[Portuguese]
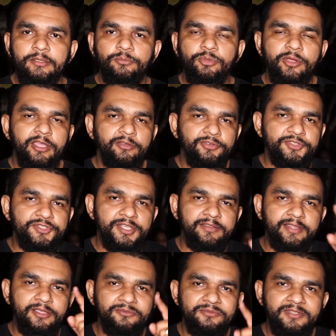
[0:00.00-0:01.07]
Porque você
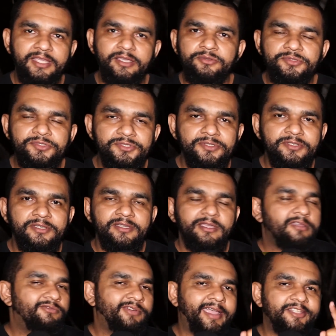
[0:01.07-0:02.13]
tem um Deus
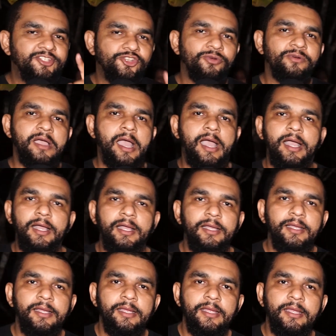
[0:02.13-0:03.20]
que vai te honrar.
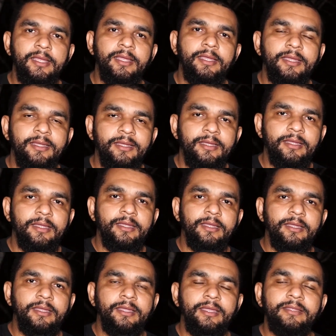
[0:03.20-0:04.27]

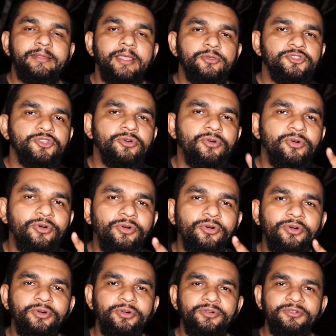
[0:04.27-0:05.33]
E Deus
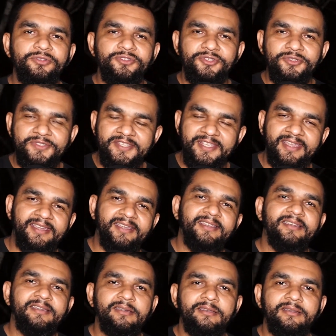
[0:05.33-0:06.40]
honrou José.
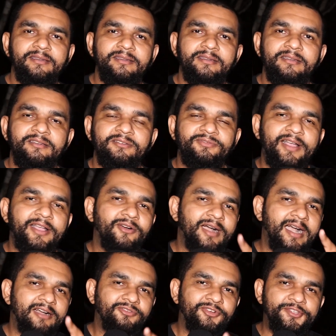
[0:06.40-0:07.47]
Vai
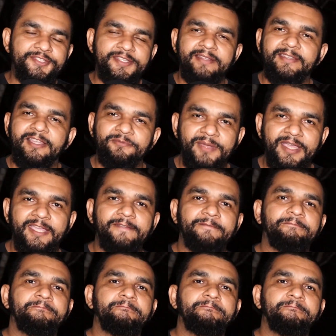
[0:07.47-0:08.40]
honrar você também.